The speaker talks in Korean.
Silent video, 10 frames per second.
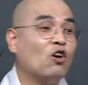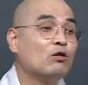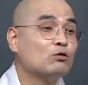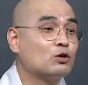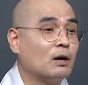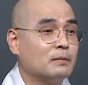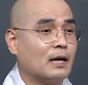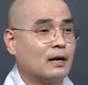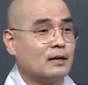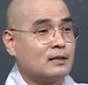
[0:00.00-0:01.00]
더
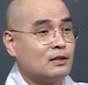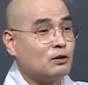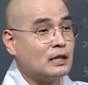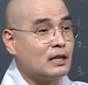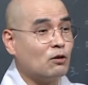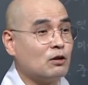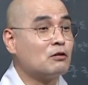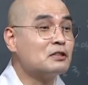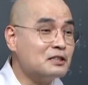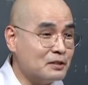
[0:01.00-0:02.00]
요청합니다. 그 굉장히
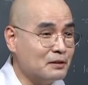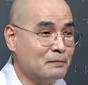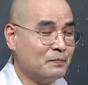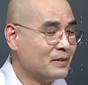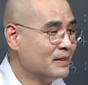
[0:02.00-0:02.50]
어렵거든요.